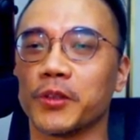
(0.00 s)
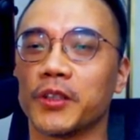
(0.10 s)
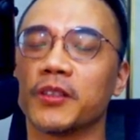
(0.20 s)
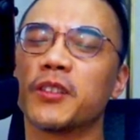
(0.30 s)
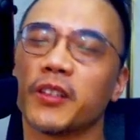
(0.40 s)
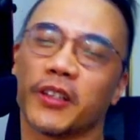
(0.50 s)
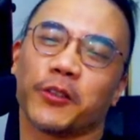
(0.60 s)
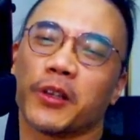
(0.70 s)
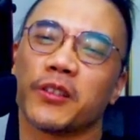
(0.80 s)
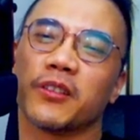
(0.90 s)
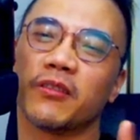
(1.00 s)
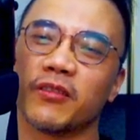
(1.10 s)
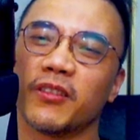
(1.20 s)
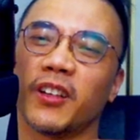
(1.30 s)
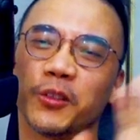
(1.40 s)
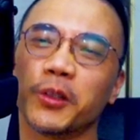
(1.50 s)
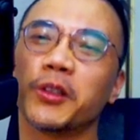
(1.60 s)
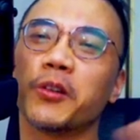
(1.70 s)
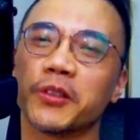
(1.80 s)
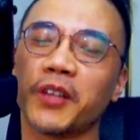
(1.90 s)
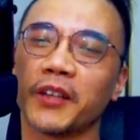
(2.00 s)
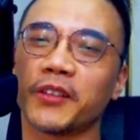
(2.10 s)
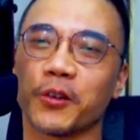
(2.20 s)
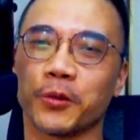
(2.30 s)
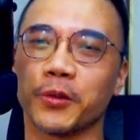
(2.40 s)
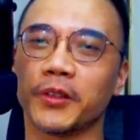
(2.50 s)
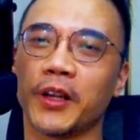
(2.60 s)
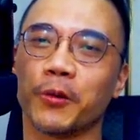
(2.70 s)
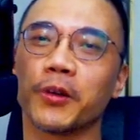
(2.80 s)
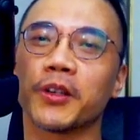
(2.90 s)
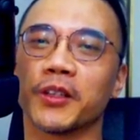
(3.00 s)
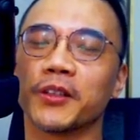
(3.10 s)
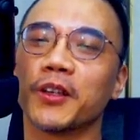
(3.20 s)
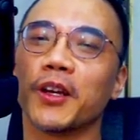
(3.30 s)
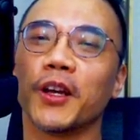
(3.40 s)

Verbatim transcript: 其实这也算是很多人都已经探讨过了。那我可能